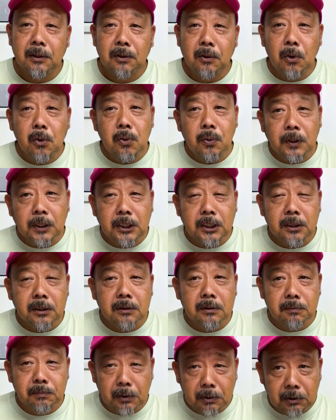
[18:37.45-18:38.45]

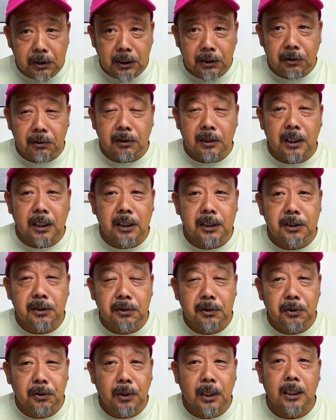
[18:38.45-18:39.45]
ゴーフィッシュ、僕にとっては非常
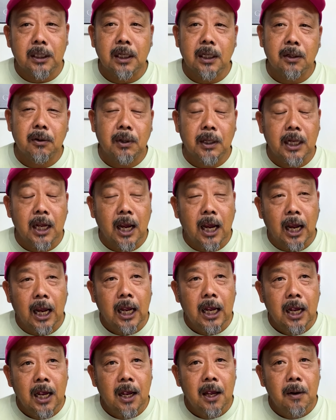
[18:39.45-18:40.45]
に良かったのはね、
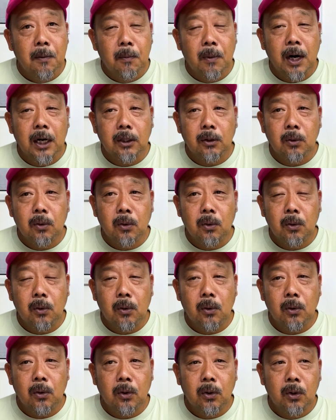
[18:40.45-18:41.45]
まあ、あ
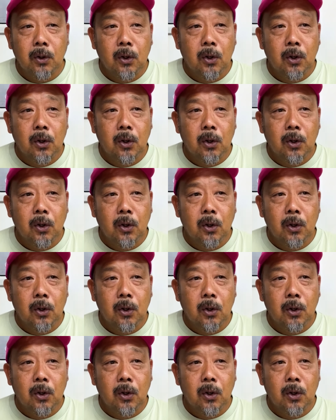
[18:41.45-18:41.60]
の、